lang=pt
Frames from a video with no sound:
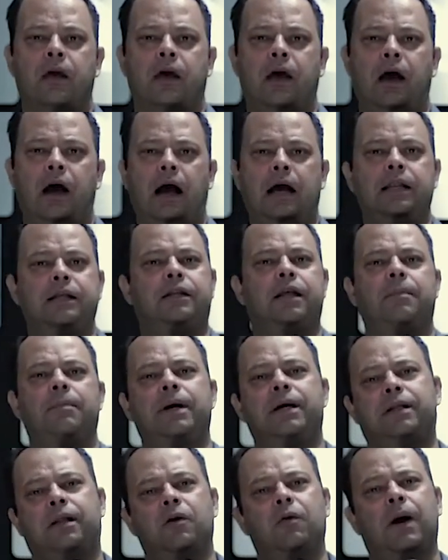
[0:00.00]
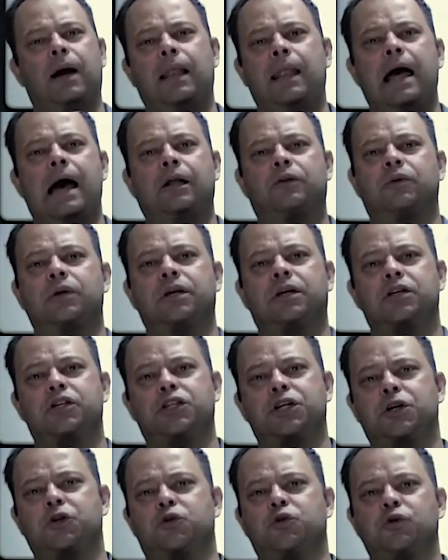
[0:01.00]
Ali também tem um relato em que
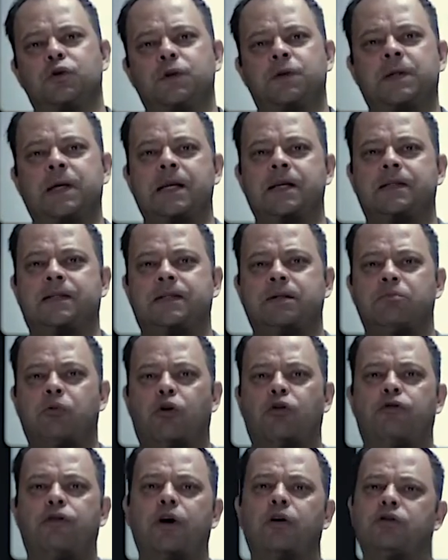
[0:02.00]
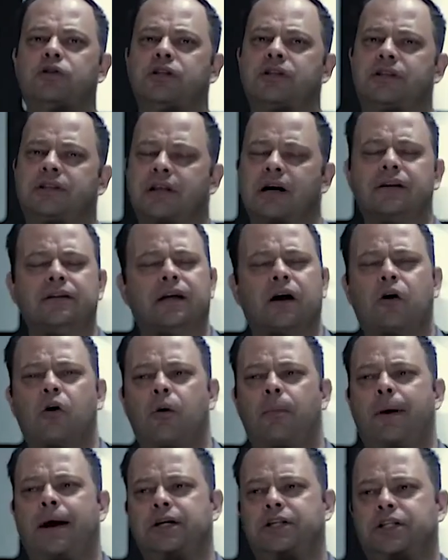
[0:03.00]
Jesus ele se moveu de tanta
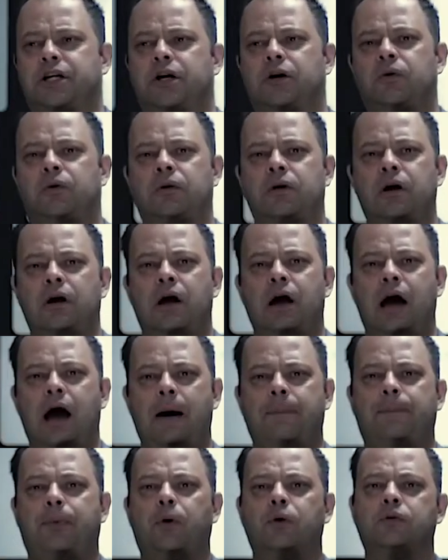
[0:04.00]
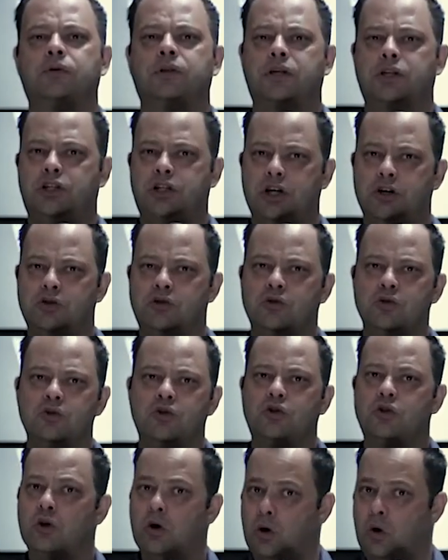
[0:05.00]
compaixão a ponto que Jesus
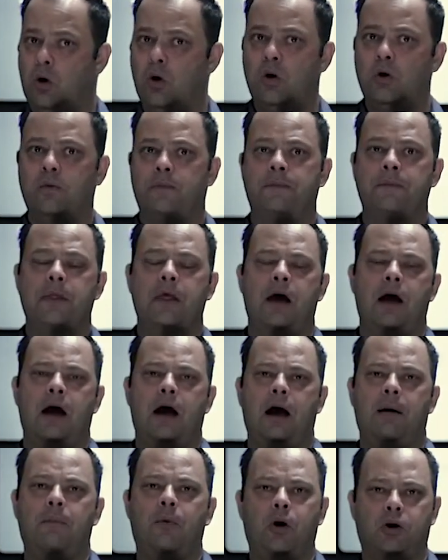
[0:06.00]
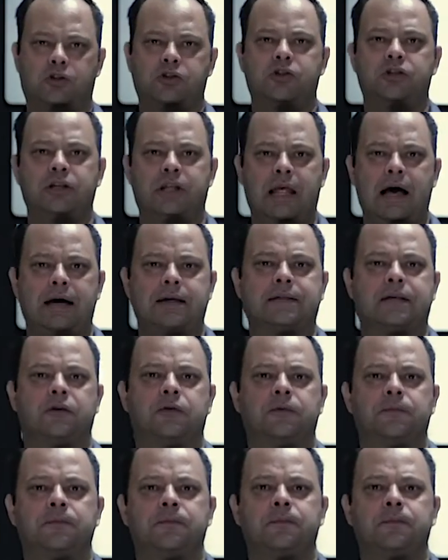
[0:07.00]
chorou a morte de Lázaro.